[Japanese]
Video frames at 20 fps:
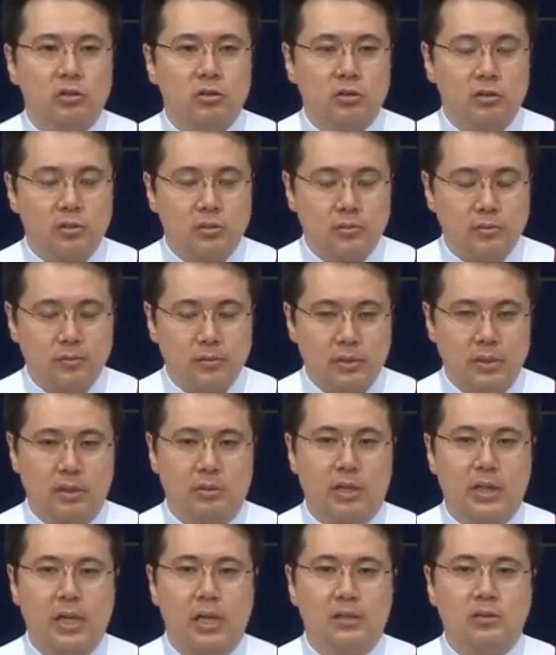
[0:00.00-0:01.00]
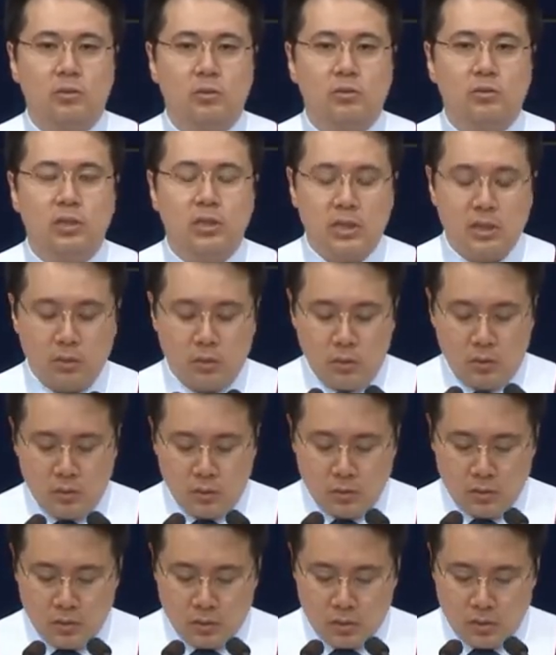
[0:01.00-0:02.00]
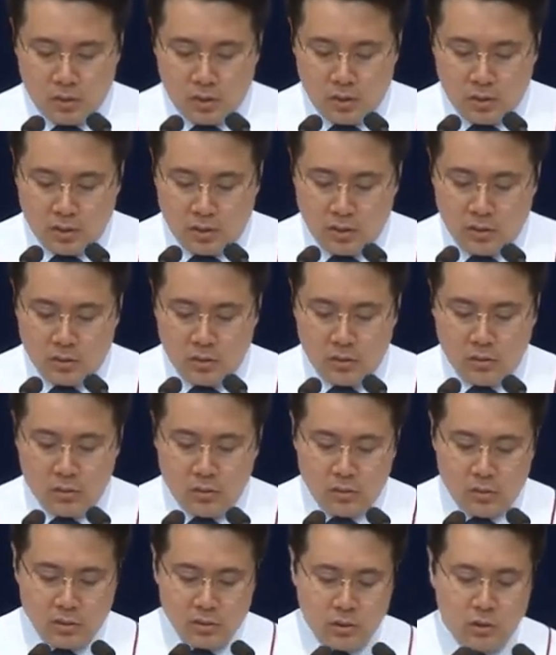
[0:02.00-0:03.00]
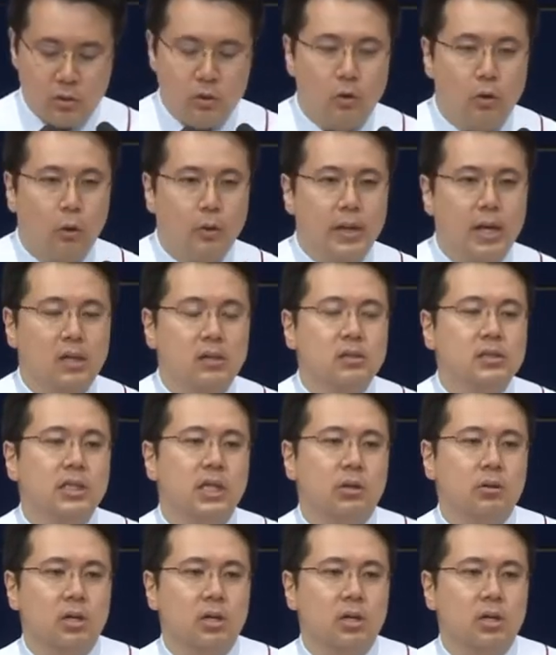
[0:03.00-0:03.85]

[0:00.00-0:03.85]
自分の井戸を守ってくださることを守ってくれることを、